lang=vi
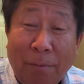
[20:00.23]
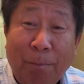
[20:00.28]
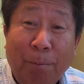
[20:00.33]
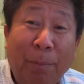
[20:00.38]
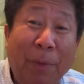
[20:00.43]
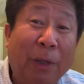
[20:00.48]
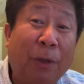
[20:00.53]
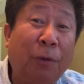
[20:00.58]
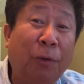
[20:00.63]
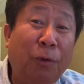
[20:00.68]

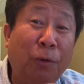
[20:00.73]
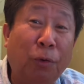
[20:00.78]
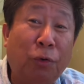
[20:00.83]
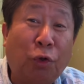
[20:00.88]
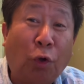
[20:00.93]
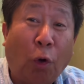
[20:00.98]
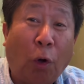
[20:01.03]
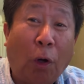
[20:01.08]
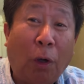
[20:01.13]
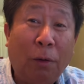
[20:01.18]
mẹ tôi nô
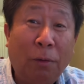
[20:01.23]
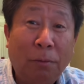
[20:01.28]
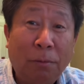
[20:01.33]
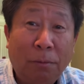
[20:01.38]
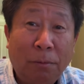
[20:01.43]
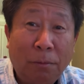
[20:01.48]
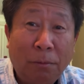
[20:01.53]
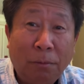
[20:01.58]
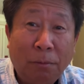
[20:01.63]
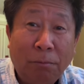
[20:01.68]
tổ
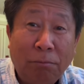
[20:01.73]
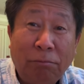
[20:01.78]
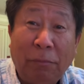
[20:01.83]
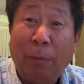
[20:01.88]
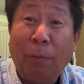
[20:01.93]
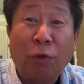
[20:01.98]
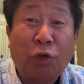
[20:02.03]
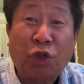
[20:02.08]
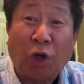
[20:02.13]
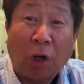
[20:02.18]
mẹ
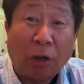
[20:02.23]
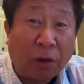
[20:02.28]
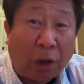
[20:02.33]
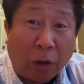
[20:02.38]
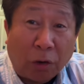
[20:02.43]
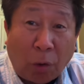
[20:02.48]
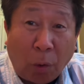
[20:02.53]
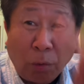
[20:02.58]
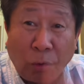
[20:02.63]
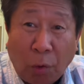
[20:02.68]
muốn cho
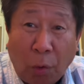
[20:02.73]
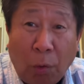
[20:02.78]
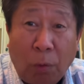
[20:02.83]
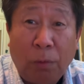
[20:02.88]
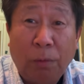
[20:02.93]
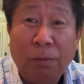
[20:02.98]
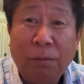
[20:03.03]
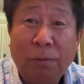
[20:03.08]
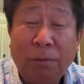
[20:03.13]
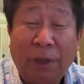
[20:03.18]
tao thông tu
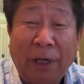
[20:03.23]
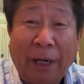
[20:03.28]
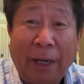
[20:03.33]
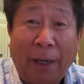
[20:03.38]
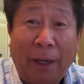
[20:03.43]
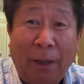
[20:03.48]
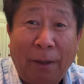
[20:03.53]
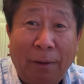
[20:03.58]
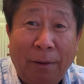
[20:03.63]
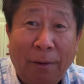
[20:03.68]
nè,
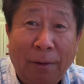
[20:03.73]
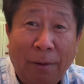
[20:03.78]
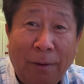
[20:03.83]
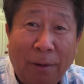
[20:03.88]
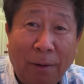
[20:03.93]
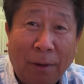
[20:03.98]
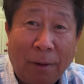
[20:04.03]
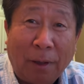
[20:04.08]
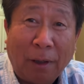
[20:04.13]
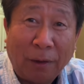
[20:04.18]

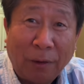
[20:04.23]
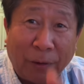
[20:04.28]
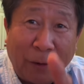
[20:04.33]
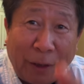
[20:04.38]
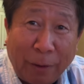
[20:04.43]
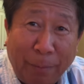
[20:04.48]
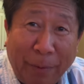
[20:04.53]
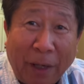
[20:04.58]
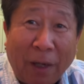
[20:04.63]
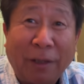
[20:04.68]
con nói
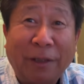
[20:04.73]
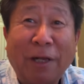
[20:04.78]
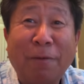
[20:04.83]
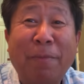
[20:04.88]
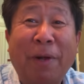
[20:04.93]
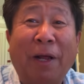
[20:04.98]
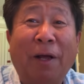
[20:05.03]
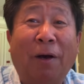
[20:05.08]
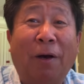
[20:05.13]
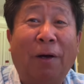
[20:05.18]
em mẹ khát tên
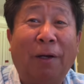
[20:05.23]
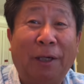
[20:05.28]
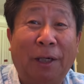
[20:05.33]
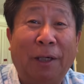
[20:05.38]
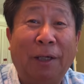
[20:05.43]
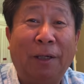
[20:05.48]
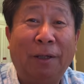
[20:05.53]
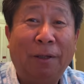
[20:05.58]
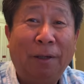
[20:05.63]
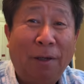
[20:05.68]
mẹ họ
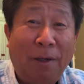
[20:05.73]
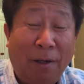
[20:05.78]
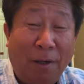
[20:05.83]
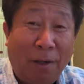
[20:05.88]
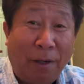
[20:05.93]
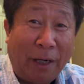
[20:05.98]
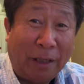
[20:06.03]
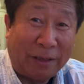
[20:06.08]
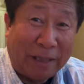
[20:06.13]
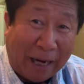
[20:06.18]
nè
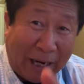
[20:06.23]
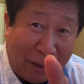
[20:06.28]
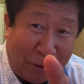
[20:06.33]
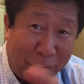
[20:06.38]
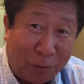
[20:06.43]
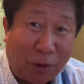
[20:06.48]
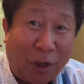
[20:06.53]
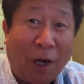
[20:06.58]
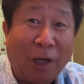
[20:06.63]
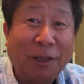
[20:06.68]
thằng
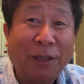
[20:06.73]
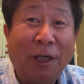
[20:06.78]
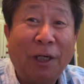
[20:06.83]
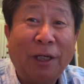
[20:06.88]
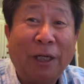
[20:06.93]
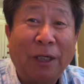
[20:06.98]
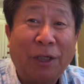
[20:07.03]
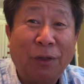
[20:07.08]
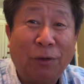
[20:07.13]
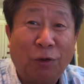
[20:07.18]
nó có thế này
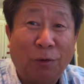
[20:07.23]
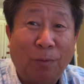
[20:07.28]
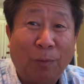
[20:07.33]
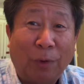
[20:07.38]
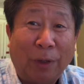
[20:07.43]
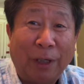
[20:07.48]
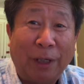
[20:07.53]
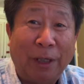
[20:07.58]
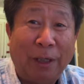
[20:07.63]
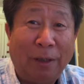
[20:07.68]
nha chú tôi
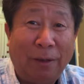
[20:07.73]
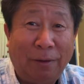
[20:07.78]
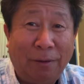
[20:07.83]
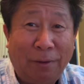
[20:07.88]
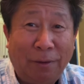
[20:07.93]
mua nè